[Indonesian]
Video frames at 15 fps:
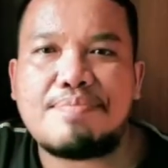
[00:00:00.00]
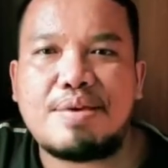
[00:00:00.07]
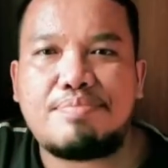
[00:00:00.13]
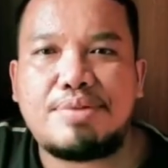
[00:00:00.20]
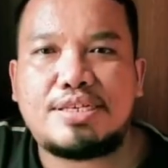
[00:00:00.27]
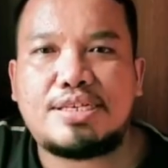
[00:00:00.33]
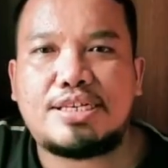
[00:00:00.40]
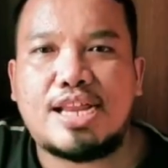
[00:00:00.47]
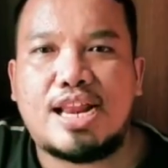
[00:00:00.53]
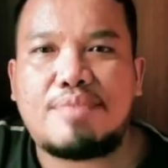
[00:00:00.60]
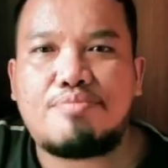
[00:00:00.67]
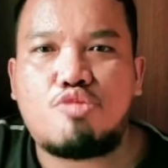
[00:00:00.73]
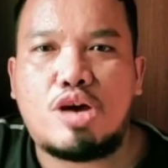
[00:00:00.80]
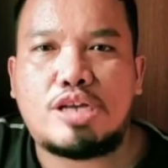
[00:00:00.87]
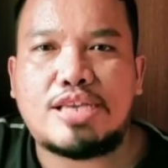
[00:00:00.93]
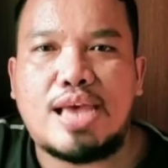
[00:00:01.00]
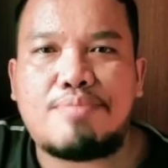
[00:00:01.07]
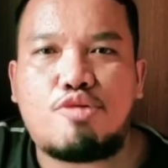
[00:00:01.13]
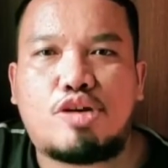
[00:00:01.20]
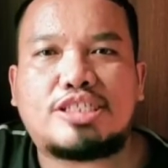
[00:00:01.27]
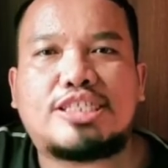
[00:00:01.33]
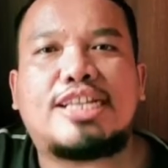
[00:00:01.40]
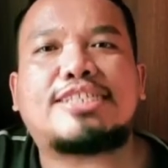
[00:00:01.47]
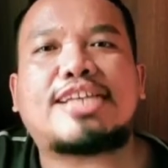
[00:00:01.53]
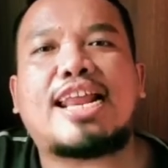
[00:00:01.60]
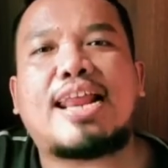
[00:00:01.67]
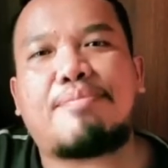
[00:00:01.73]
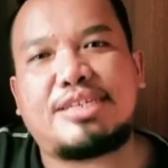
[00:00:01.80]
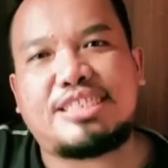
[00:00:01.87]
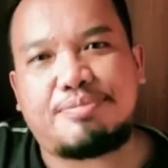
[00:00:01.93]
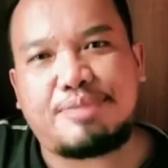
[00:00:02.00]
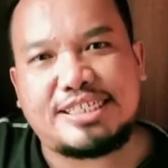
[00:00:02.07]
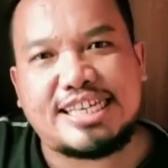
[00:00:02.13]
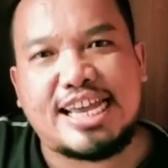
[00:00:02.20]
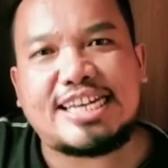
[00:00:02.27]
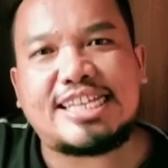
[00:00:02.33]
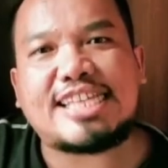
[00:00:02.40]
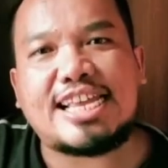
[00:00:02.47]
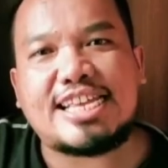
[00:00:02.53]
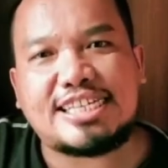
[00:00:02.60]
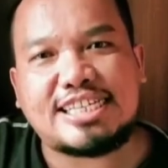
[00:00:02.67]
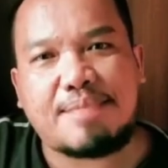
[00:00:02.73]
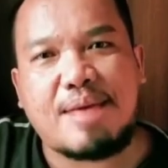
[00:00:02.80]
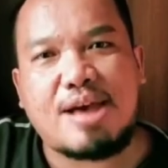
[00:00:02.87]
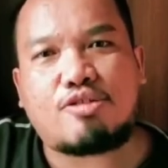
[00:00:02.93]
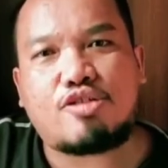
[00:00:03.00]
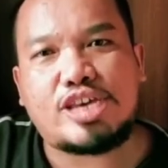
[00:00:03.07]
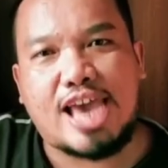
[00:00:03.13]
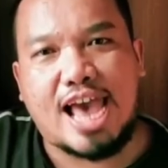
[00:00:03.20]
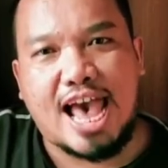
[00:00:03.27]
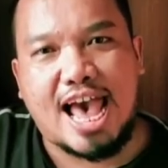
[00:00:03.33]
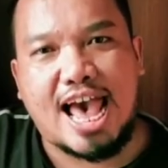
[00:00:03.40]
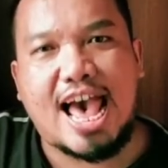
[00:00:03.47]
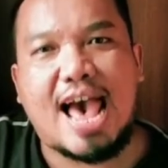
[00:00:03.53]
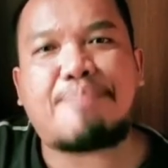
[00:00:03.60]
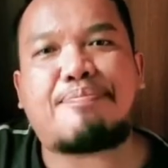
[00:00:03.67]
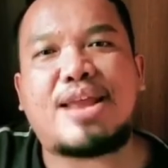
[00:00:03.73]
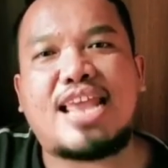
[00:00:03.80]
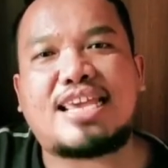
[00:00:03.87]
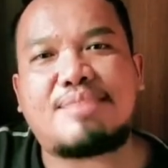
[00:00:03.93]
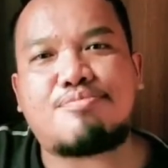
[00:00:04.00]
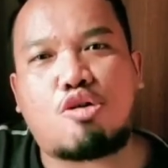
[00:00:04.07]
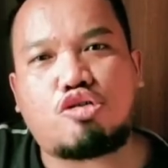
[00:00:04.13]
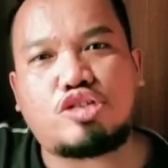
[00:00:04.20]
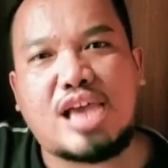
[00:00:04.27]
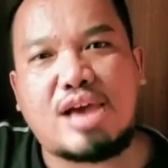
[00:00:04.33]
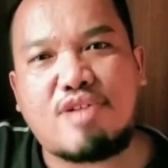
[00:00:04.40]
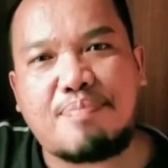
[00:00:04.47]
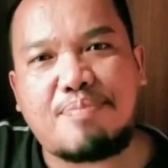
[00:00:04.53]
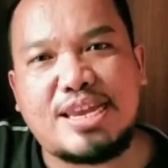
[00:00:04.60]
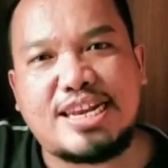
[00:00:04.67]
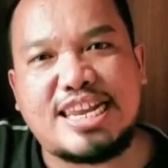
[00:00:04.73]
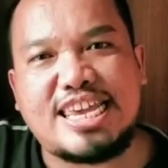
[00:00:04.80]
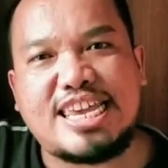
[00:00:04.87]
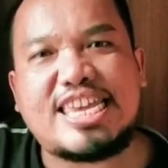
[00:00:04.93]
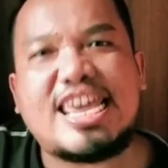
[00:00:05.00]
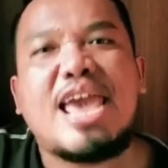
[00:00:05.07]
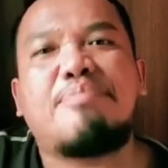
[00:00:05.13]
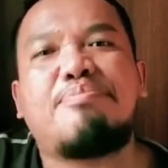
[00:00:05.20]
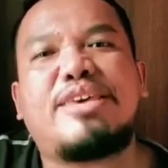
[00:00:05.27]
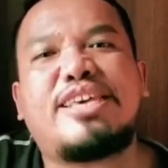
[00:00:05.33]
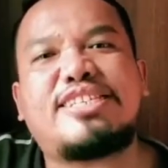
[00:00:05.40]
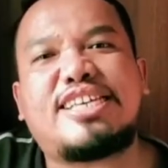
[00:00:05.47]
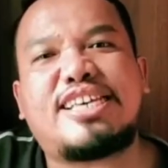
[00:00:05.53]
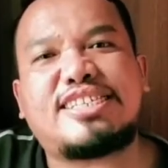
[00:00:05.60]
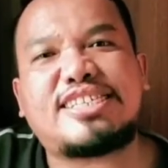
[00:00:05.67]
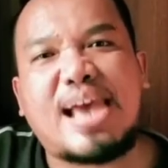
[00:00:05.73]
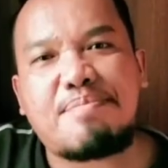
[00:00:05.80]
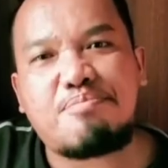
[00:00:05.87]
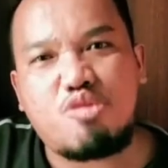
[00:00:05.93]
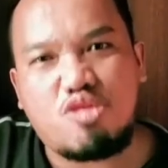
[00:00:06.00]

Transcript: biji dalam buah jambu kecil. Sekarang biji-bijian ditanya sama aku ya. Apalagi mau ku jawab ini. Biji jambu